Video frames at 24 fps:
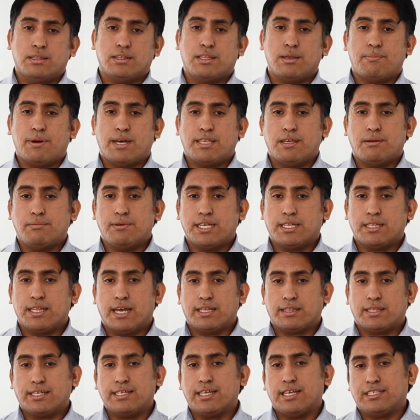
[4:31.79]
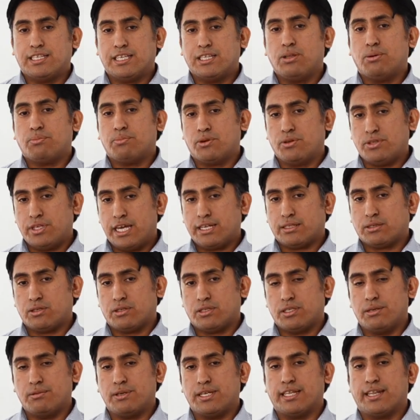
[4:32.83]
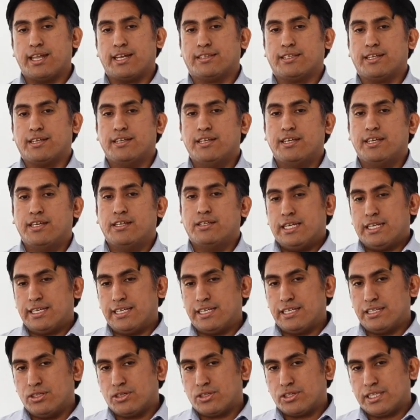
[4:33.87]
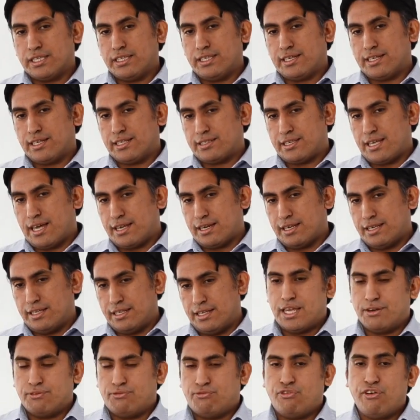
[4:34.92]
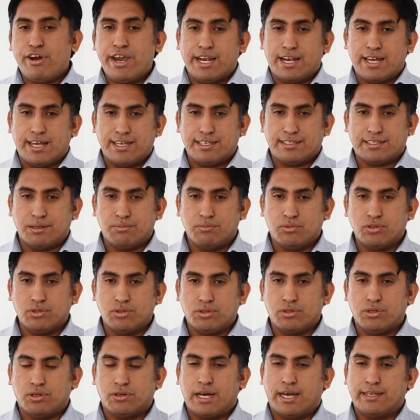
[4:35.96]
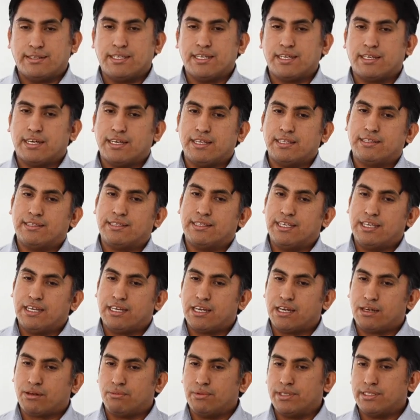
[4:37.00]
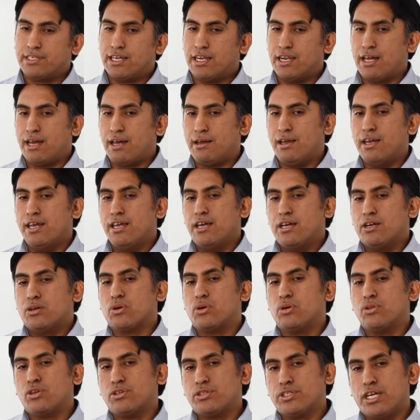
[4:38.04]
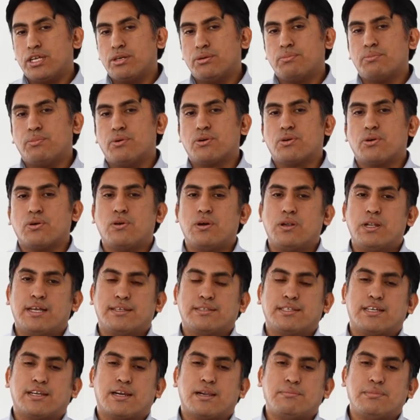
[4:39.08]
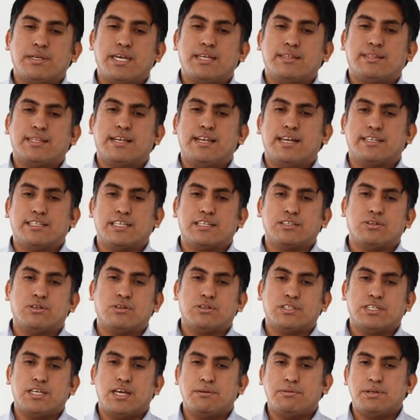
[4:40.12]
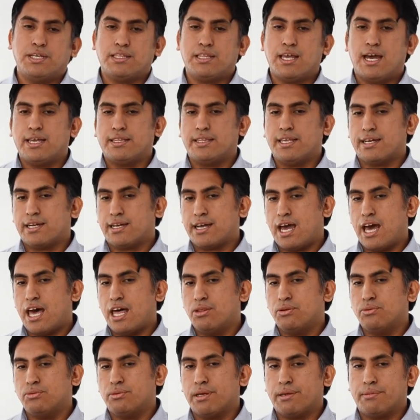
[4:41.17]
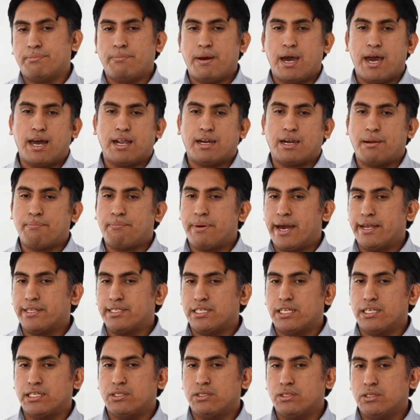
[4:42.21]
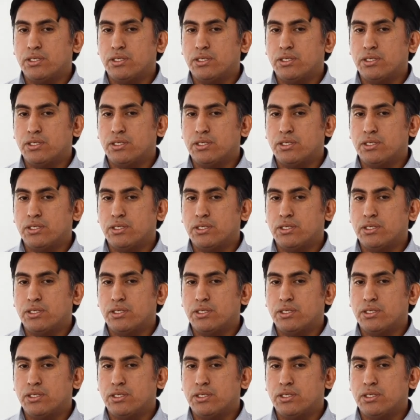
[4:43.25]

temas de Big Data y haciendo proyectos de Big Data. Y no tienes que estar fuera de ese mundo, así que tienes que comenzar a conocer un poco las herramientas, las tecnologías Big Data, Hadoop, Spark, Apache